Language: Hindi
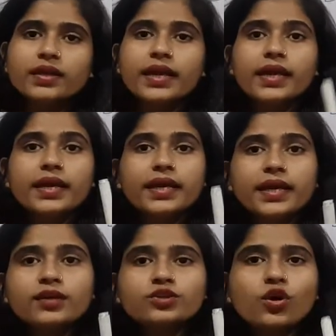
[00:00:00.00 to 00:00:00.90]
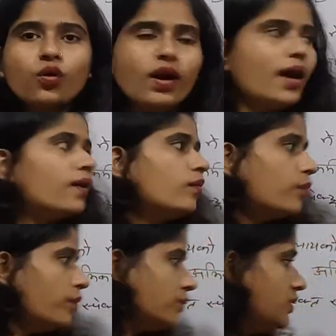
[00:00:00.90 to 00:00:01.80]
कि एक जो होगा
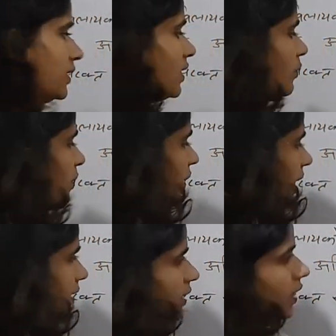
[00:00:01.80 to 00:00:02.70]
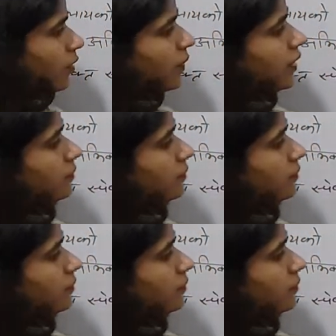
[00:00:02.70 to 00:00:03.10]
जैसे हमने बनाए थे ना अभी